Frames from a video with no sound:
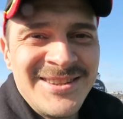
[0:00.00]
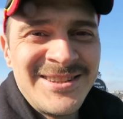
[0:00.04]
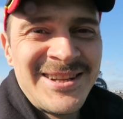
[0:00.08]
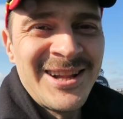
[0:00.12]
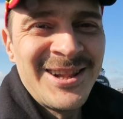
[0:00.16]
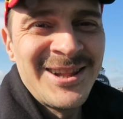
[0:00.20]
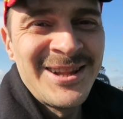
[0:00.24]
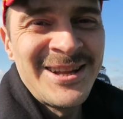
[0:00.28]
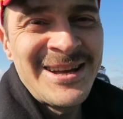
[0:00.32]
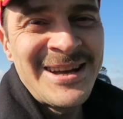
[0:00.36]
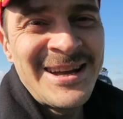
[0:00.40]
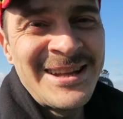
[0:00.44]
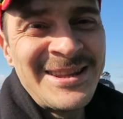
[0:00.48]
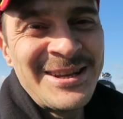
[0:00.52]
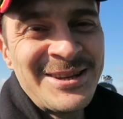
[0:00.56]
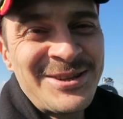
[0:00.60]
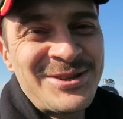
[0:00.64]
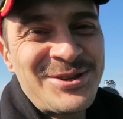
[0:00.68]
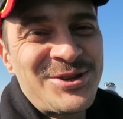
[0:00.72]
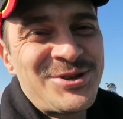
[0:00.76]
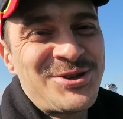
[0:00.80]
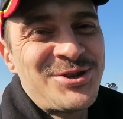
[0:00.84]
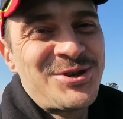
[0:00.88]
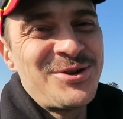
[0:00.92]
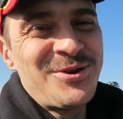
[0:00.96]
Да ладно,
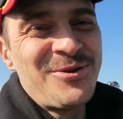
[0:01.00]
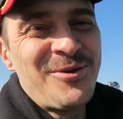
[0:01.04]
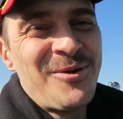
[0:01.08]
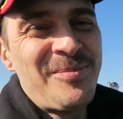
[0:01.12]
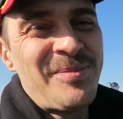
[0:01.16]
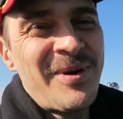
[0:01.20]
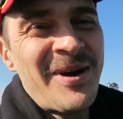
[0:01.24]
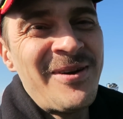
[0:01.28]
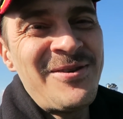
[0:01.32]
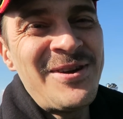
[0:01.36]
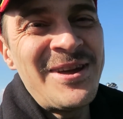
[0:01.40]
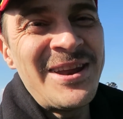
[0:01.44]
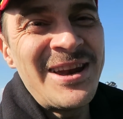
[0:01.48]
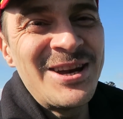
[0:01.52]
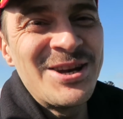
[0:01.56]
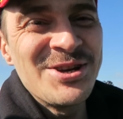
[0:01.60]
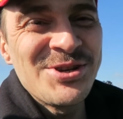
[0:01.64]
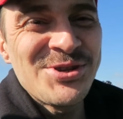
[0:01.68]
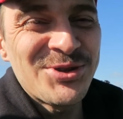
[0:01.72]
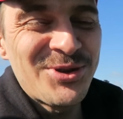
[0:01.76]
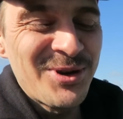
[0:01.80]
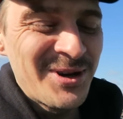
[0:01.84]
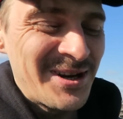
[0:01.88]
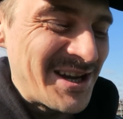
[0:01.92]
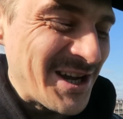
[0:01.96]
чего,
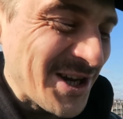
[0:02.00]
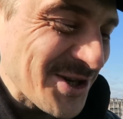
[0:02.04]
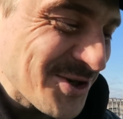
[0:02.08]
поверили что ли?